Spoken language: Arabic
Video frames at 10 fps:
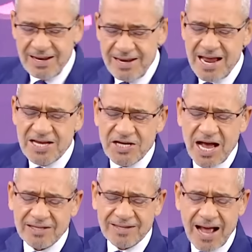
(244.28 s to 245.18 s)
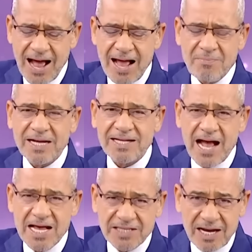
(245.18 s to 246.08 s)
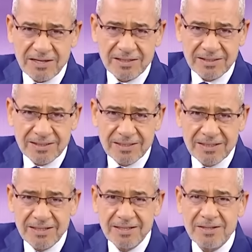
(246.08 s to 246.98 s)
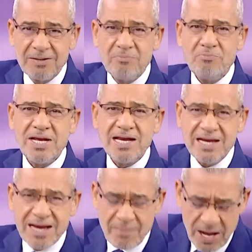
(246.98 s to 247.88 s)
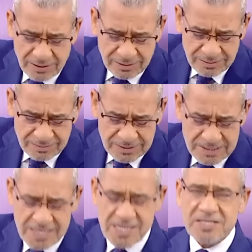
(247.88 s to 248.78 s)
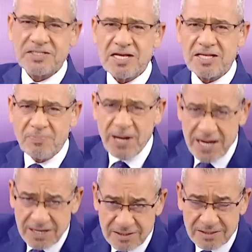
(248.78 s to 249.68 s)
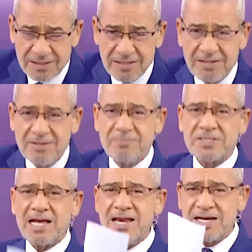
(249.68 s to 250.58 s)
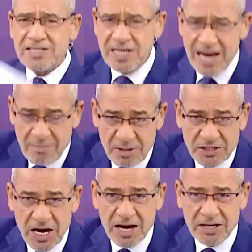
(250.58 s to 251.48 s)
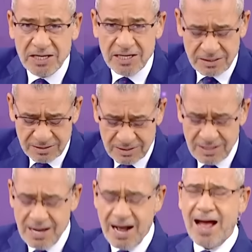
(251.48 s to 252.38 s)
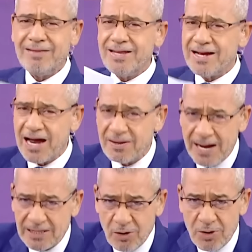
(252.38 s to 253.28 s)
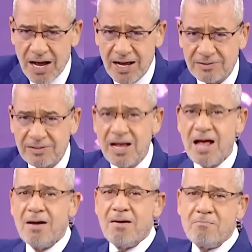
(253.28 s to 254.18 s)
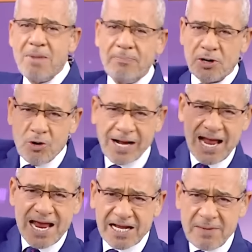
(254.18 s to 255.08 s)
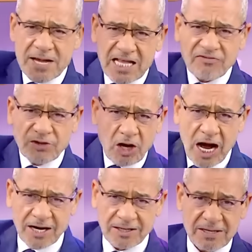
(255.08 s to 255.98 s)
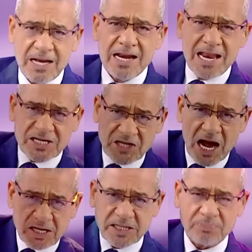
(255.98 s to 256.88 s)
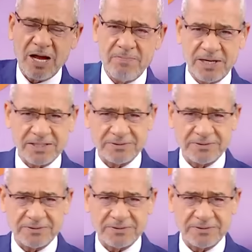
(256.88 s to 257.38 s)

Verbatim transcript: نجاة أحمد حسن من اليمن أيوة ست بيت صار لك سنة عم بتشاركي عندك أربعة أولاد مبروك عليك 100000 دولار لشهر سبتمبر